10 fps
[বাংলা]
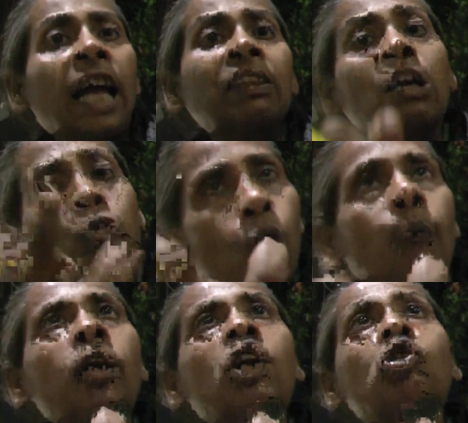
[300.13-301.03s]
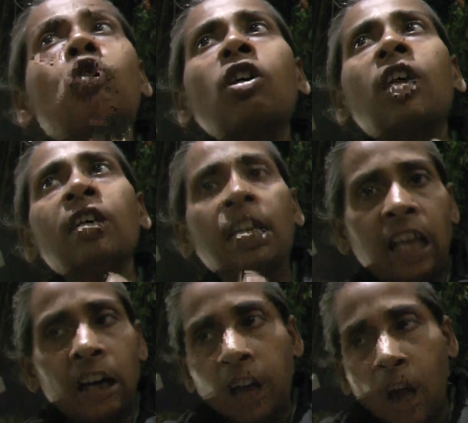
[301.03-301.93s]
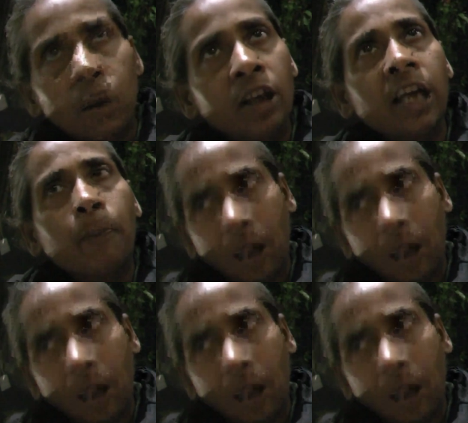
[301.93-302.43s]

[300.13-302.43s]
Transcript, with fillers: না তার সময়েরও দরকার না তার লাউরা নিয়ে